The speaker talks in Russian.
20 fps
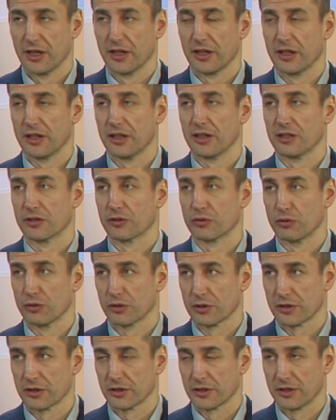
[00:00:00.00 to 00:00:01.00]
и
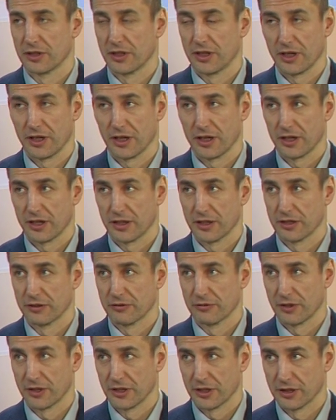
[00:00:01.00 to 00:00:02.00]
льготы для
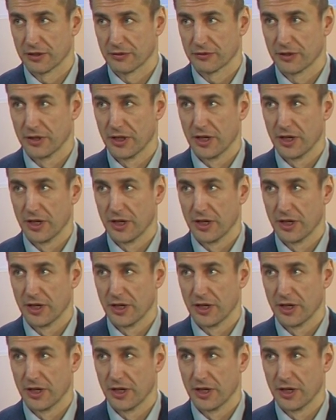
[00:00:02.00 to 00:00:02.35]
инвалидов.